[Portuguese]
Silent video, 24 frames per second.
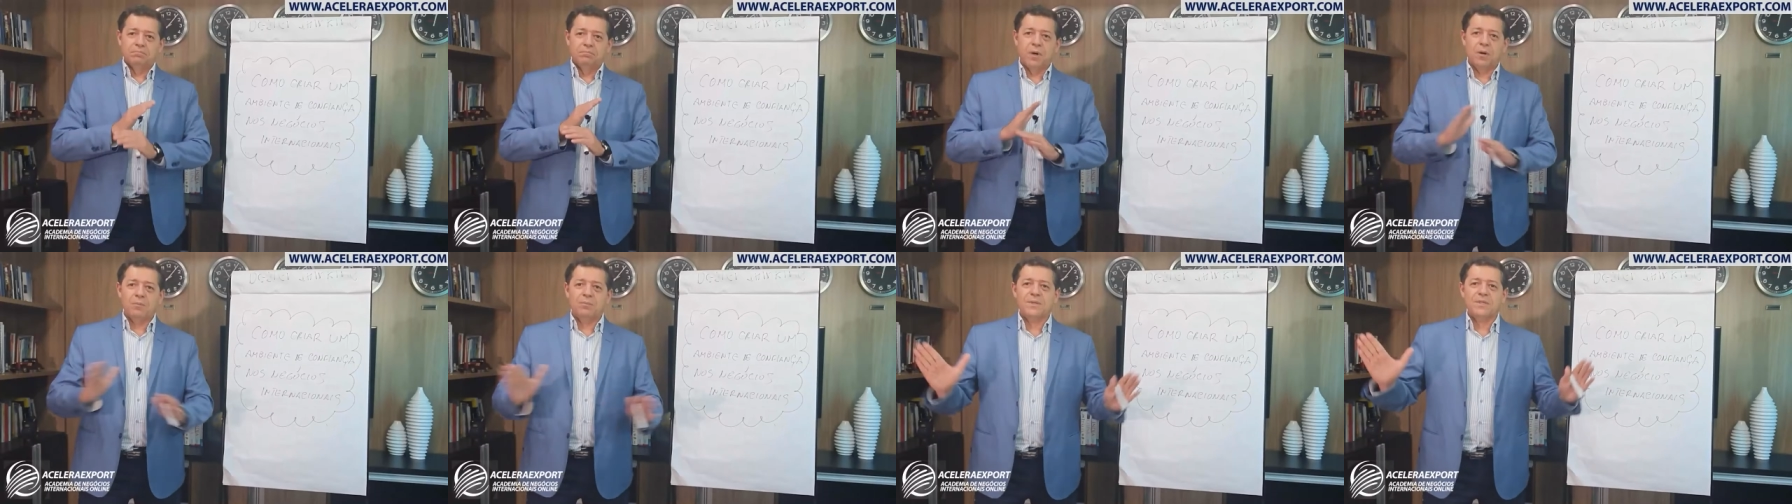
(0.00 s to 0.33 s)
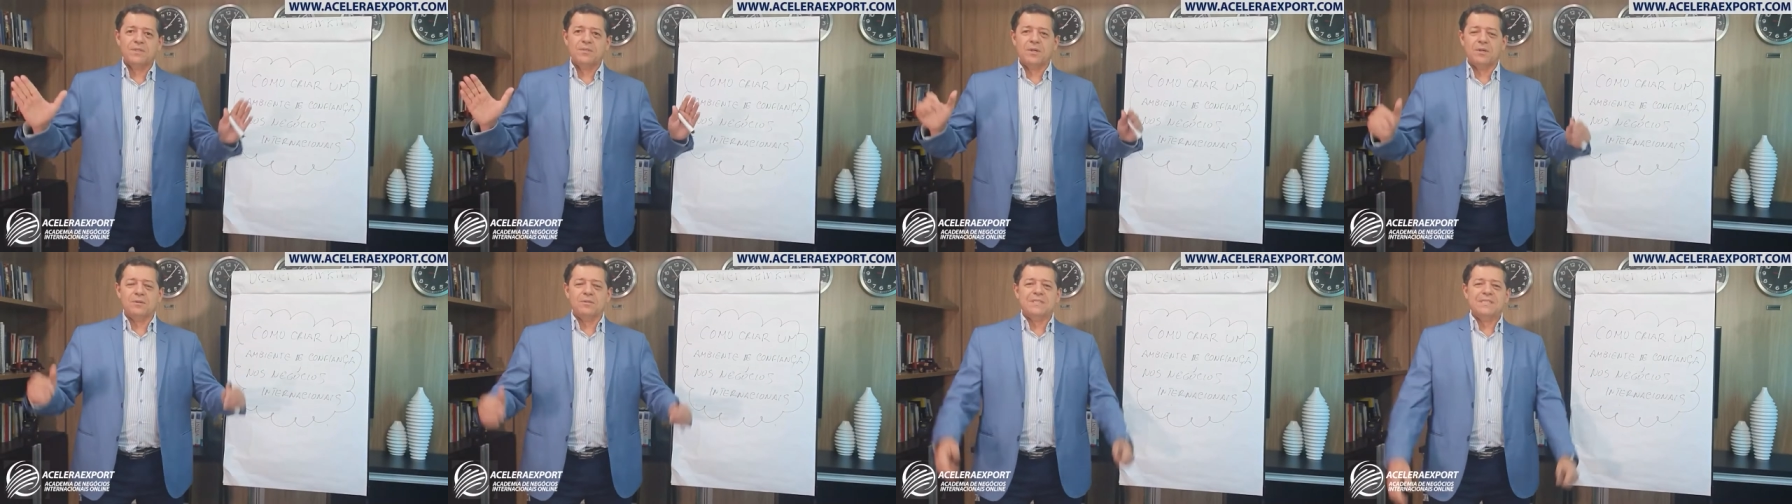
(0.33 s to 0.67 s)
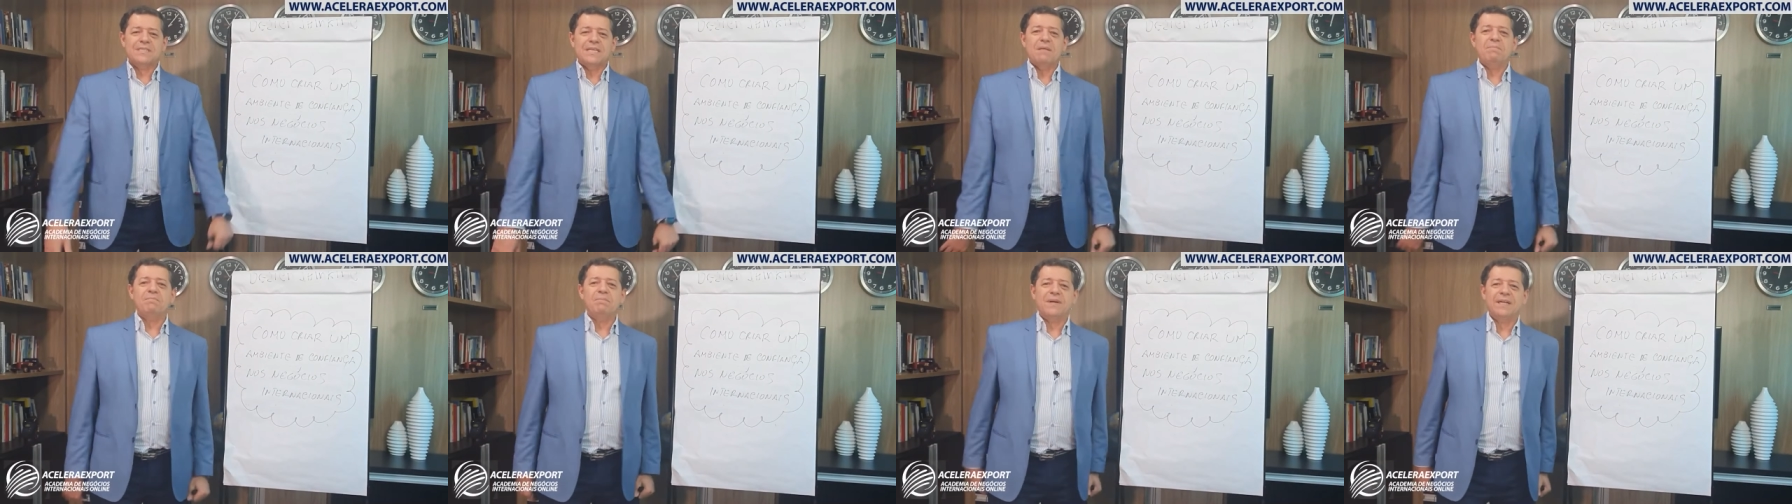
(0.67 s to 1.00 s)
Bom, pessoal,
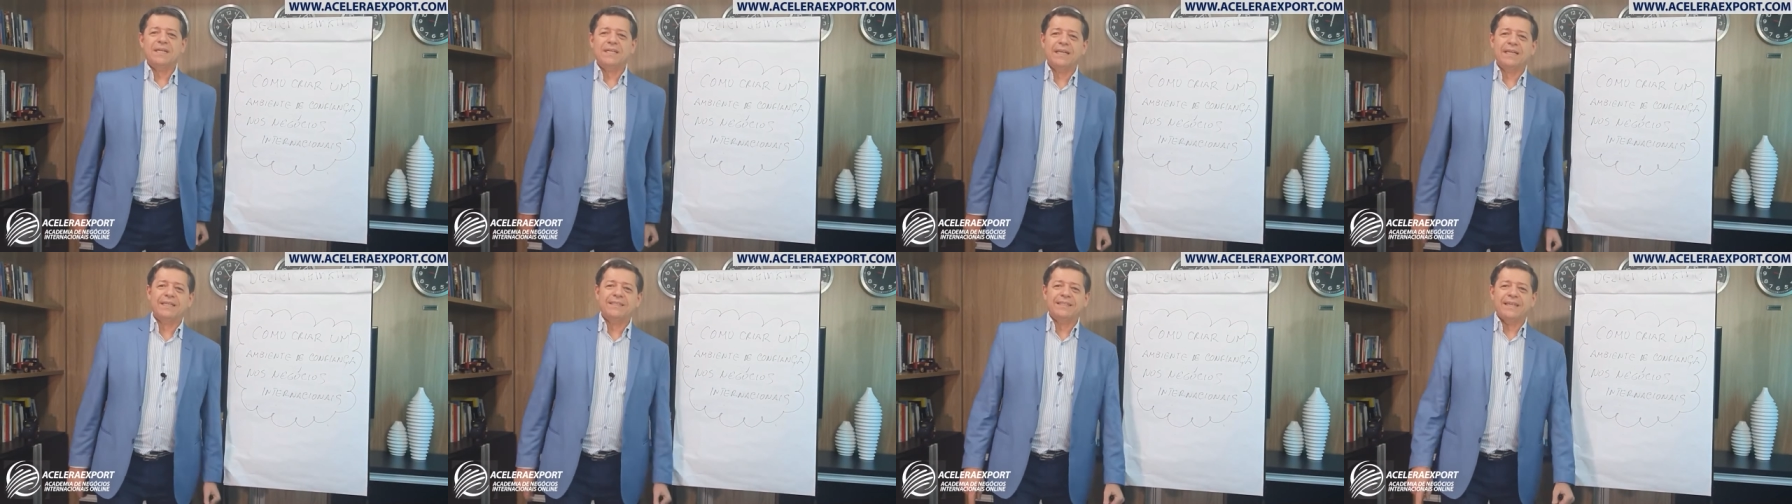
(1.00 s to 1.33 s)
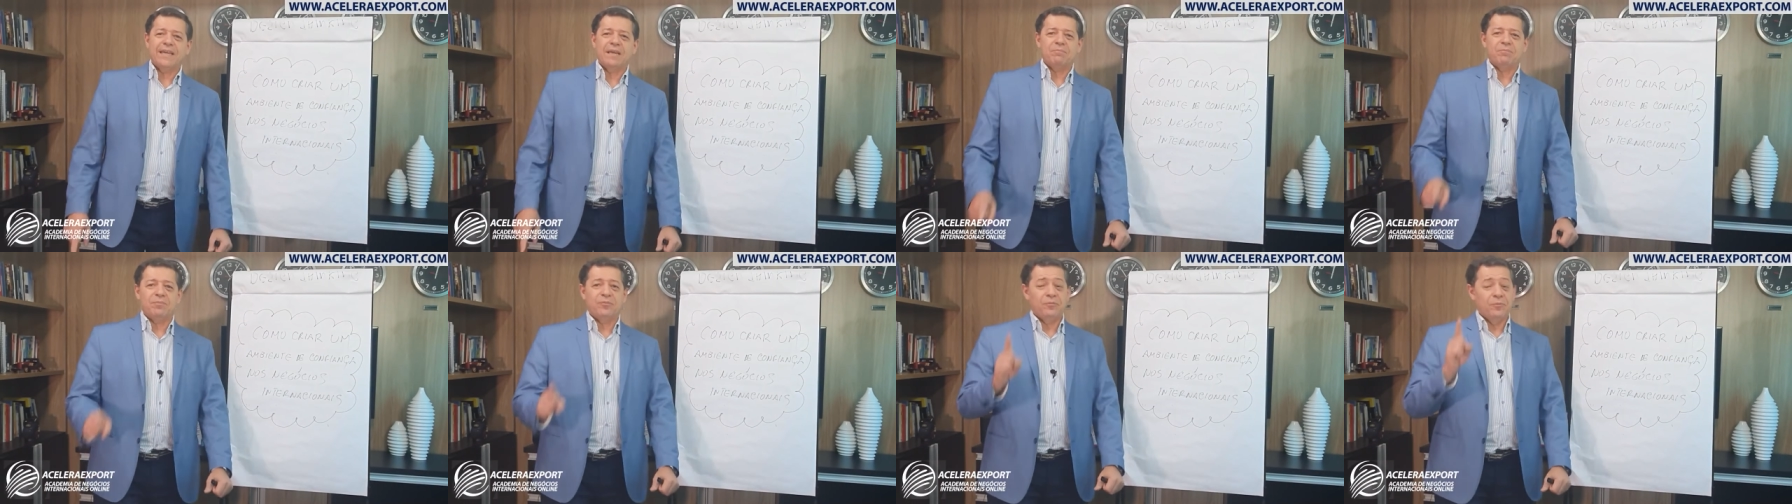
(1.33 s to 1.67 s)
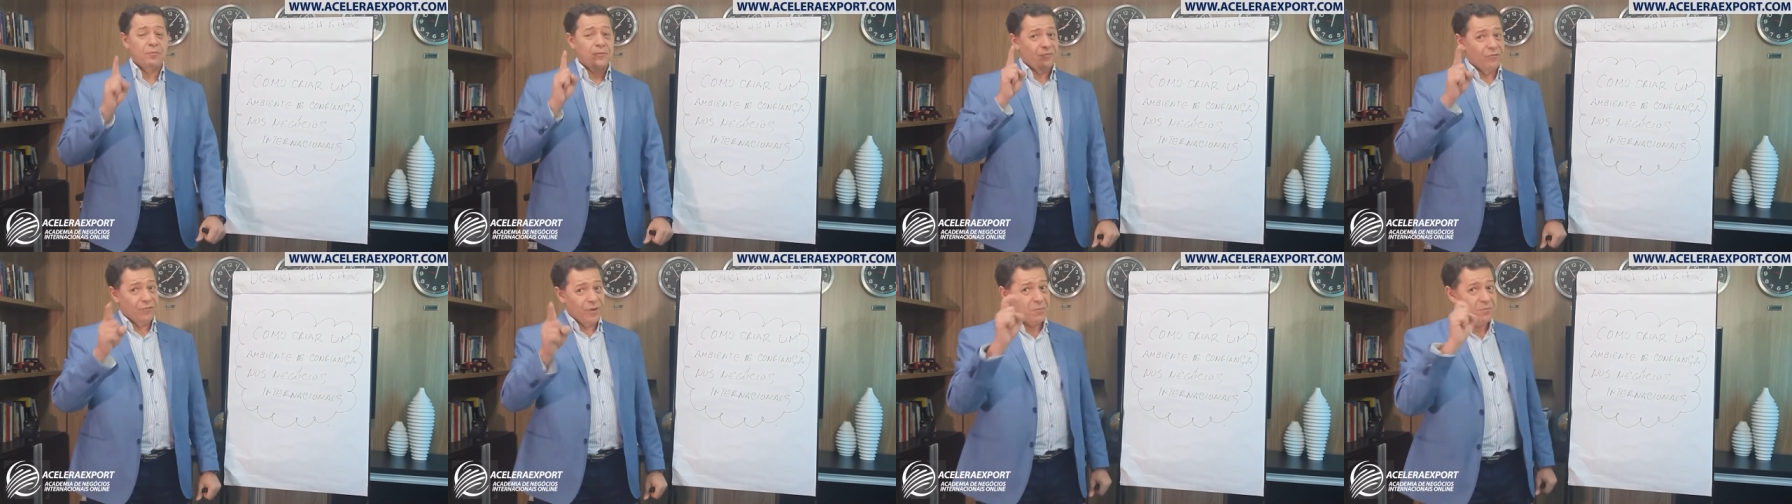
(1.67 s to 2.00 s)
sem perder tempo,
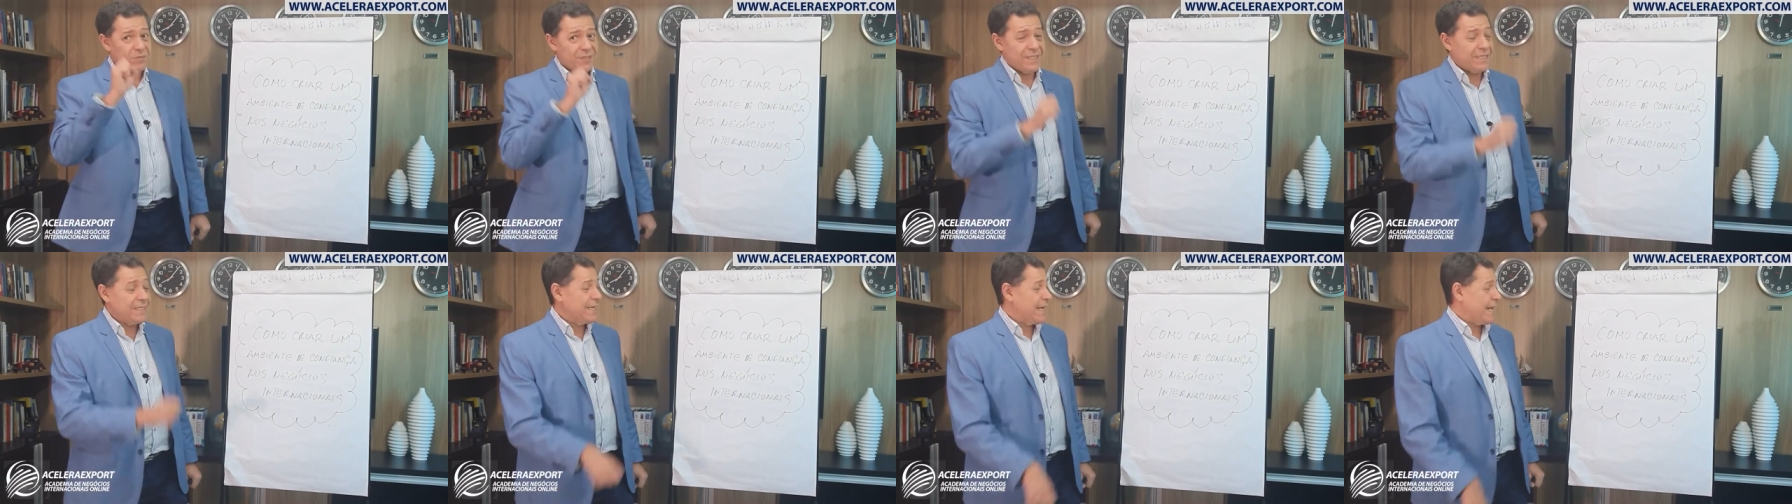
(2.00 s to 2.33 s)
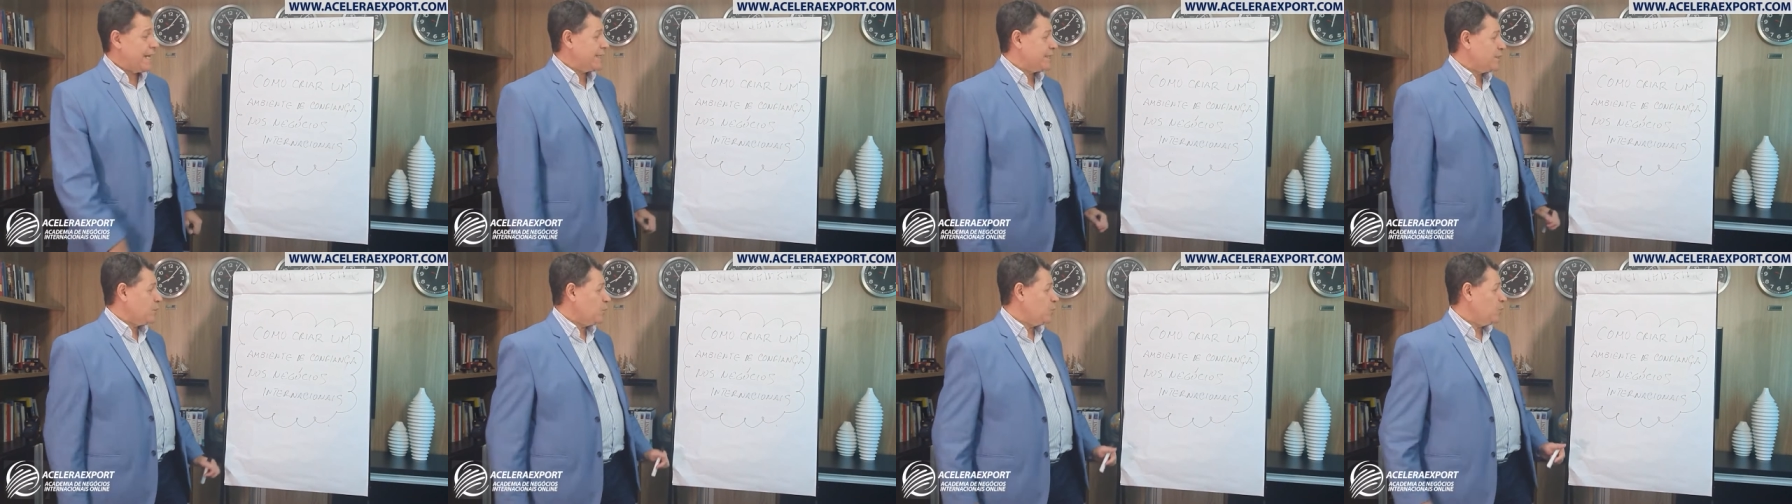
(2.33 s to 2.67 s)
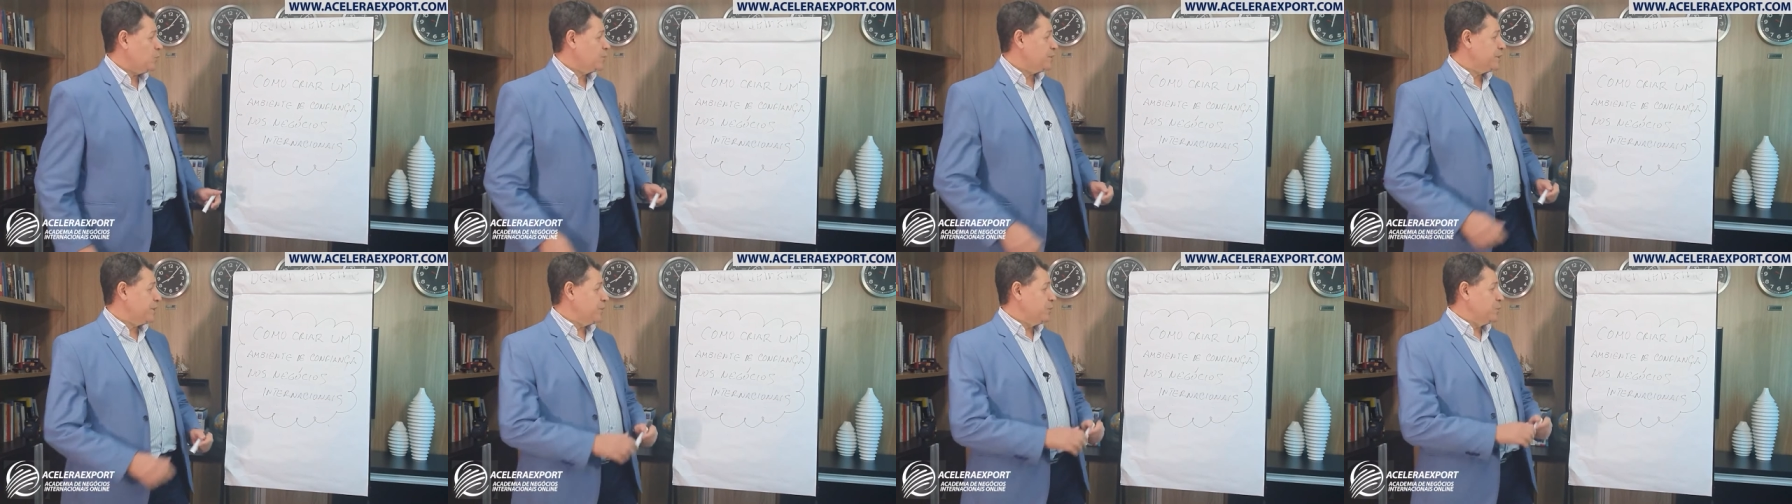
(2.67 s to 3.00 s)
vamos direto ao
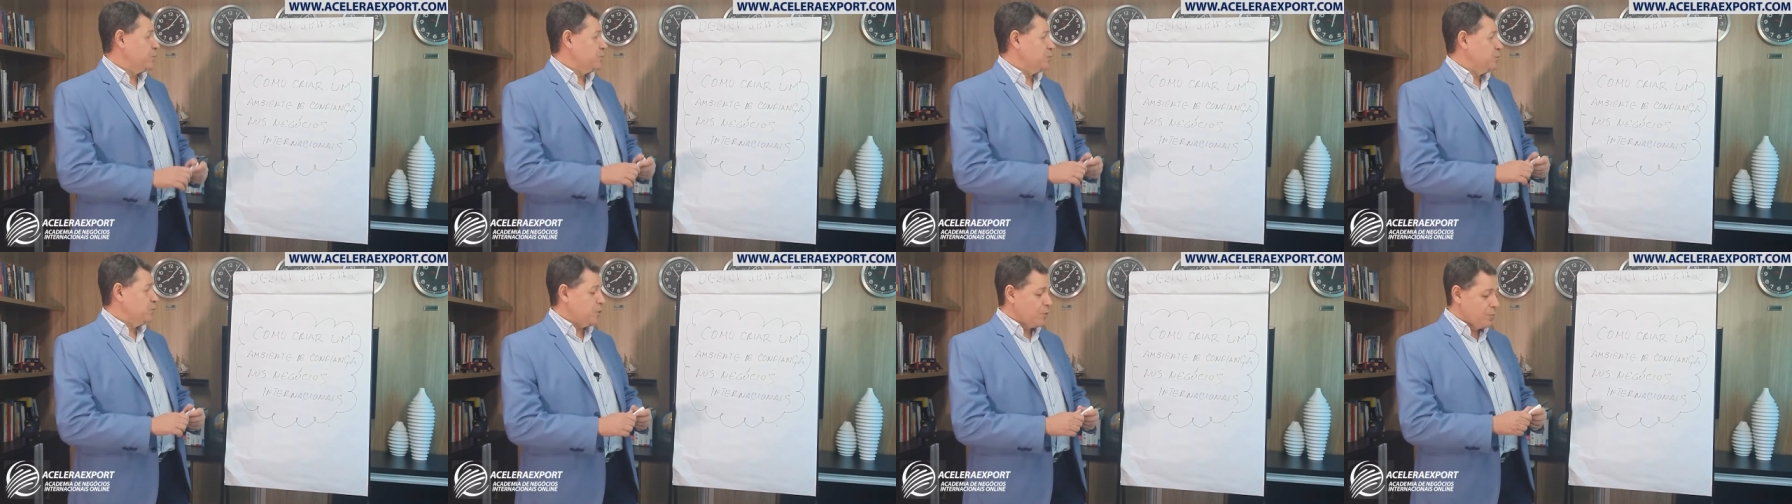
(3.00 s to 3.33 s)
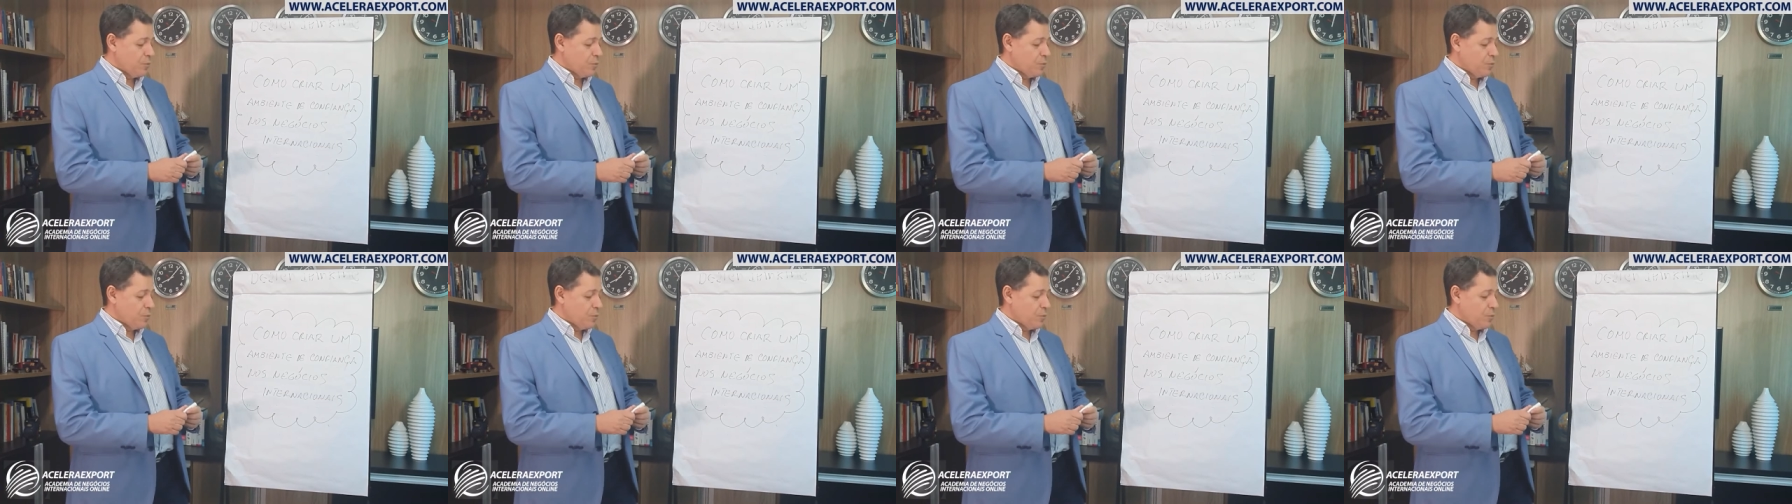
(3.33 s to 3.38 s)
conteúdo.